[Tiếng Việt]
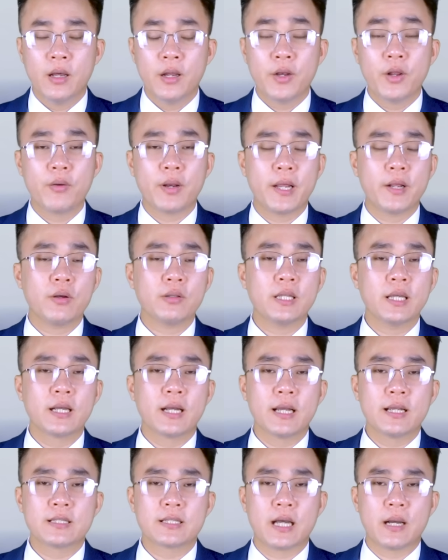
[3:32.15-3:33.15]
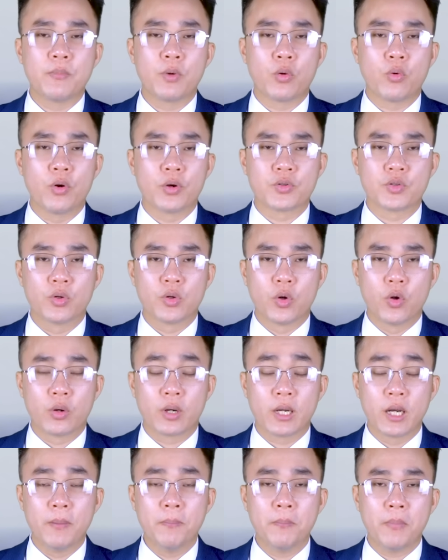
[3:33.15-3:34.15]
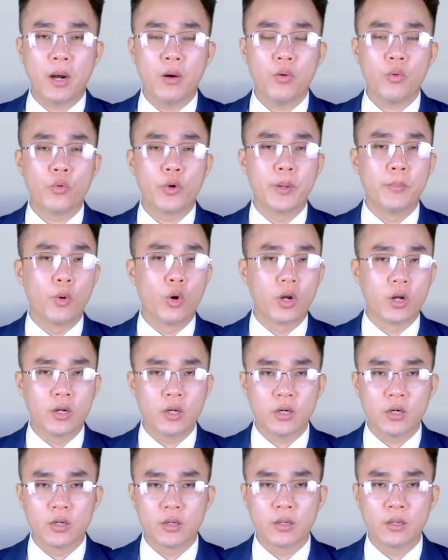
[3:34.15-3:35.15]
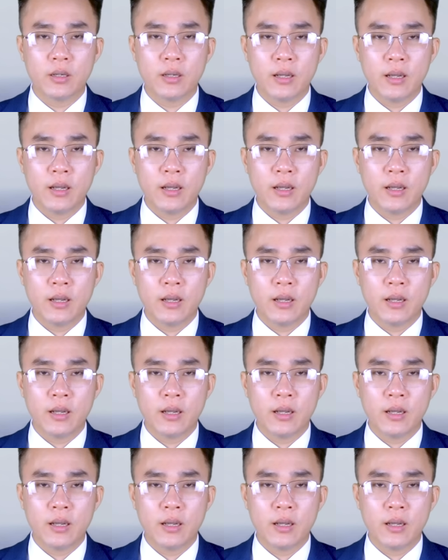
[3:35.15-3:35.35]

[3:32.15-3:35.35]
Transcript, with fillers: Điều này có thể gây ra một cuộc xung đột đẫm máu quy mô lớn hơn,